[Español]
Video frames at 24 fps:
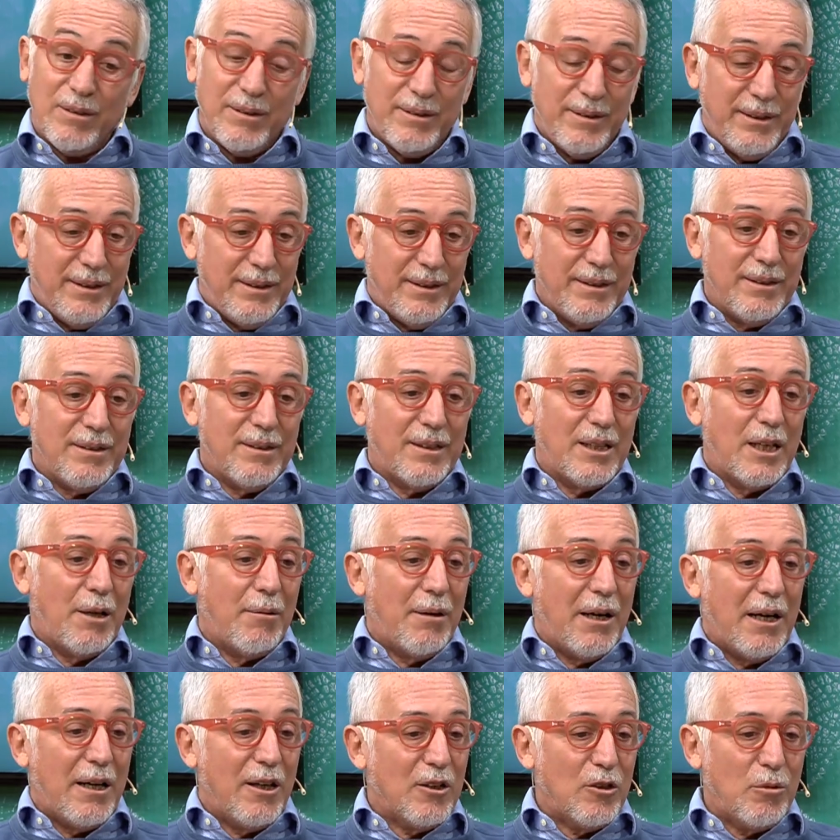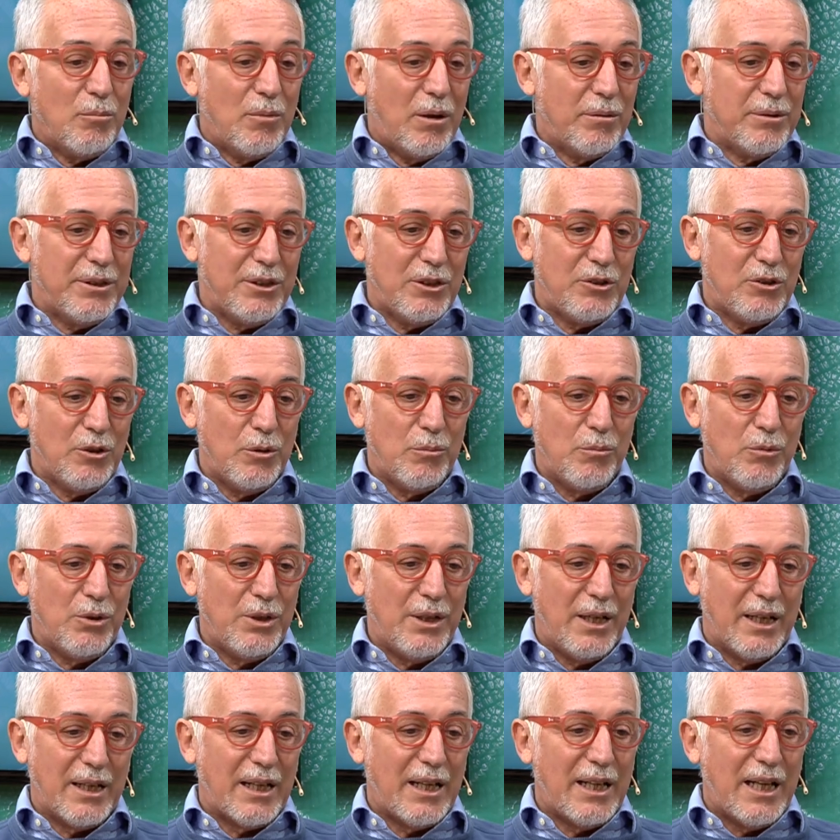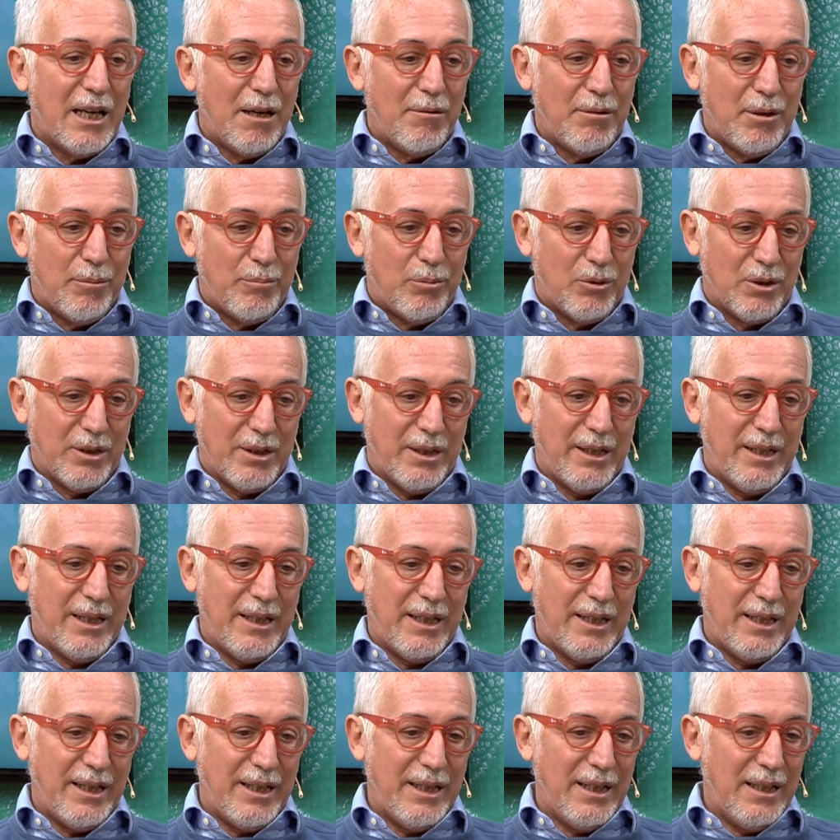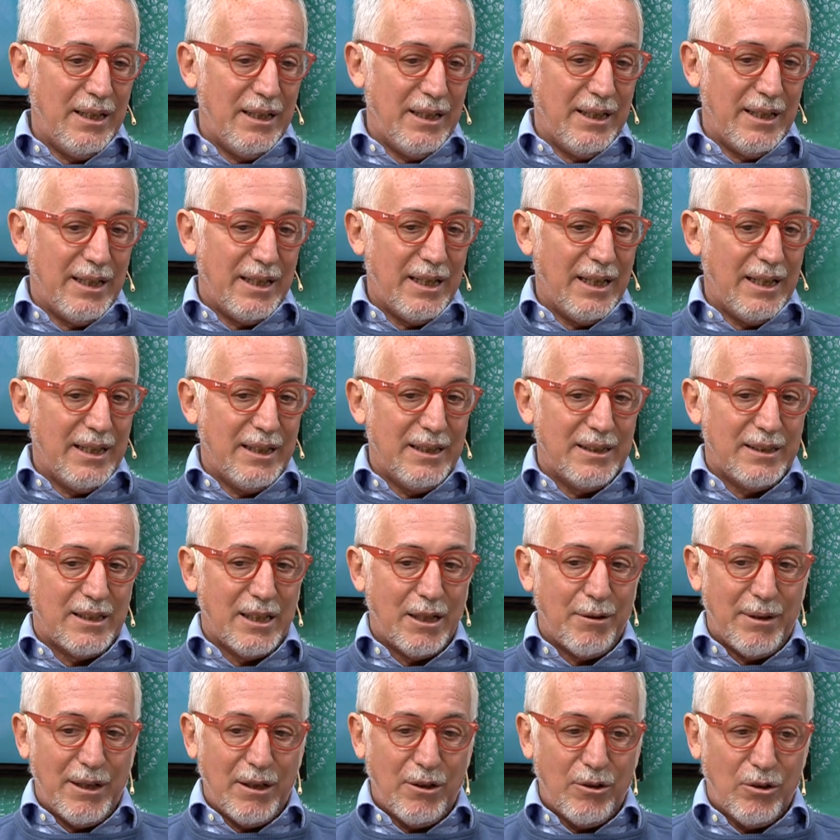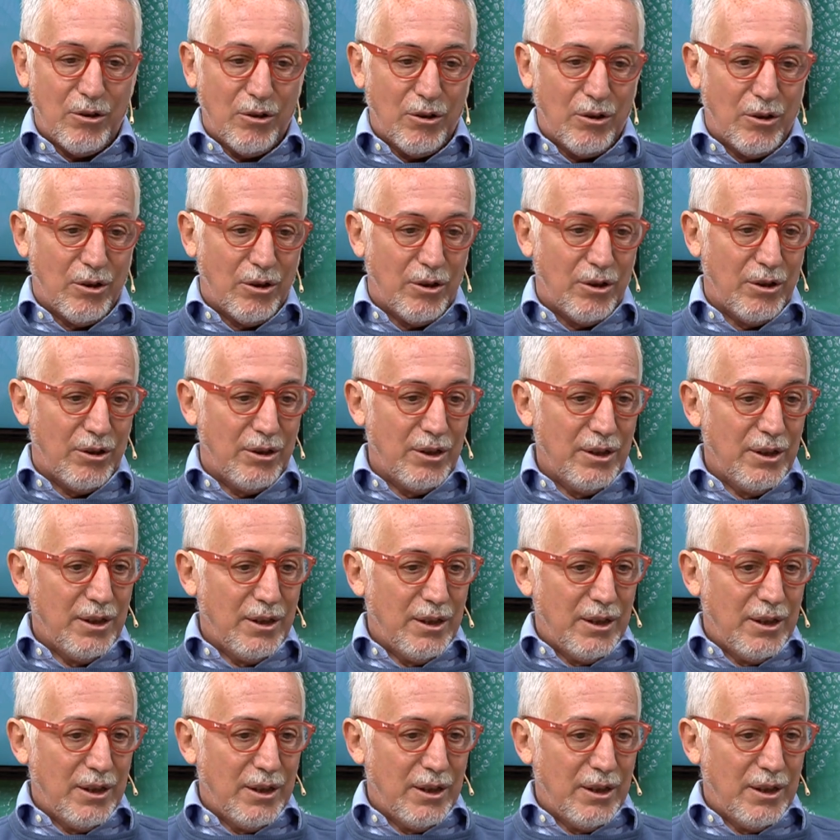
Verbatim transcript: eh, trabajar con Mauricio es muy agradable porque él encara el trabajo